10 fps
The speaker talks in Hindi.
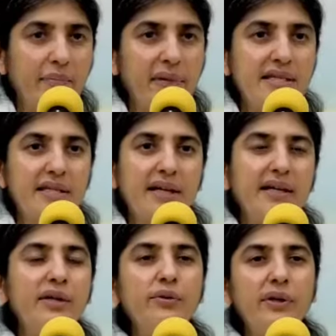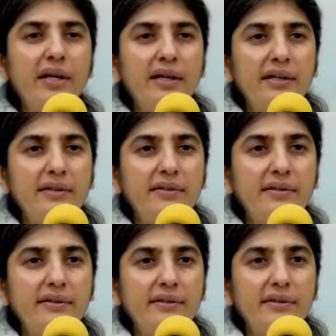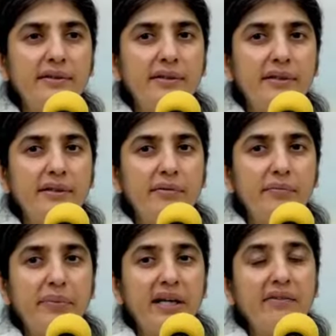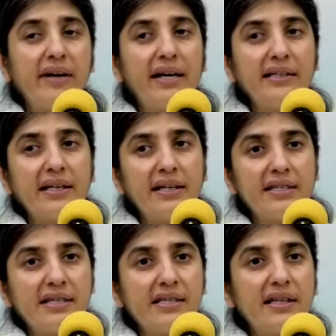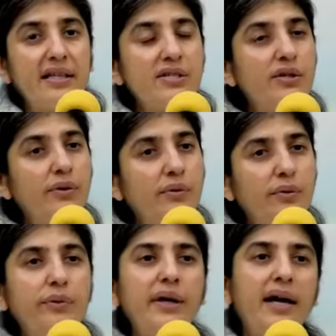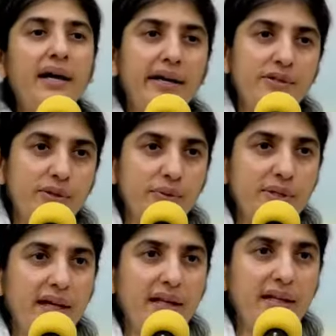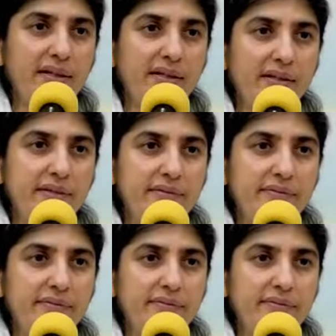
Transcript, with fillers: हम में से कईयों ने परिवार के किसी सदस्य को खोया है इस दो साल के अंदर